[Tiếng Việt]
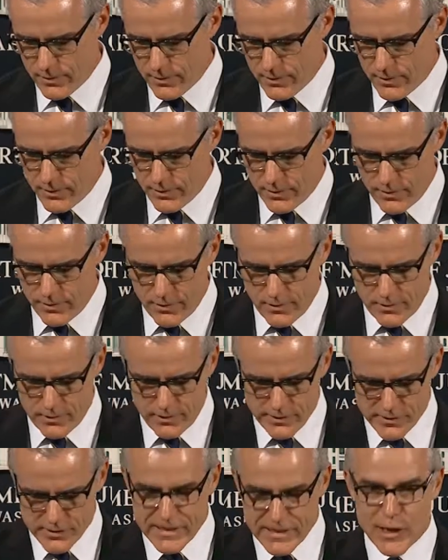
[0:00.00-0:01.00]
cựu giám đốc
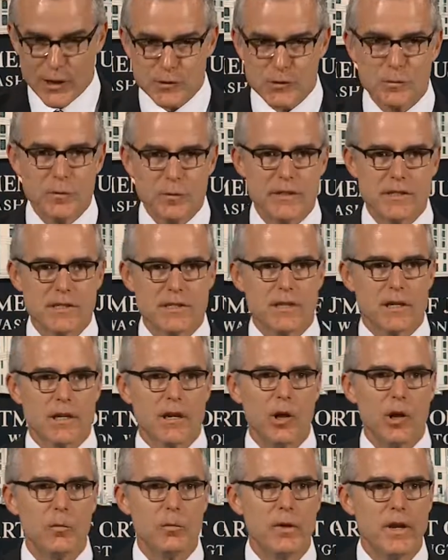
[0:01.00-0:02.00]
FBI Andrew
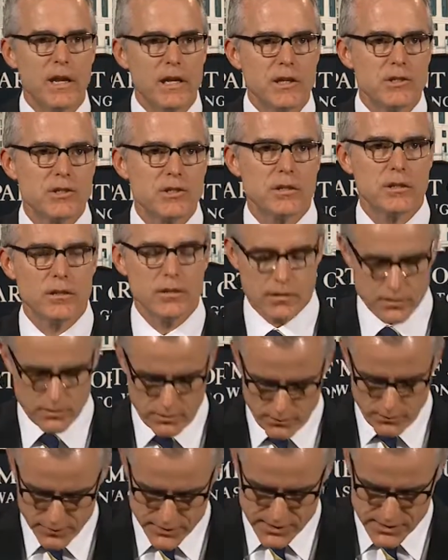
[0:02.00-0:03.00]
McCabe kiện
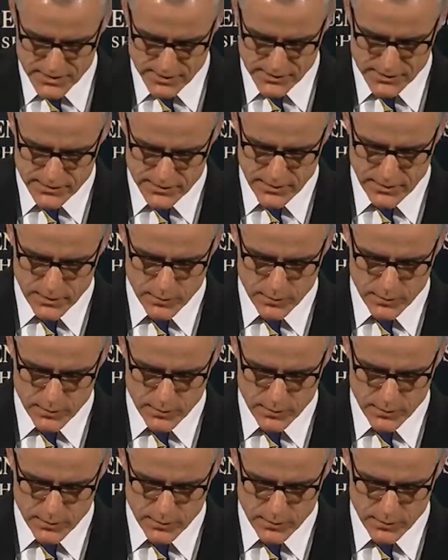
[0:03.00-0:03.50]
Bộ Tư pháp.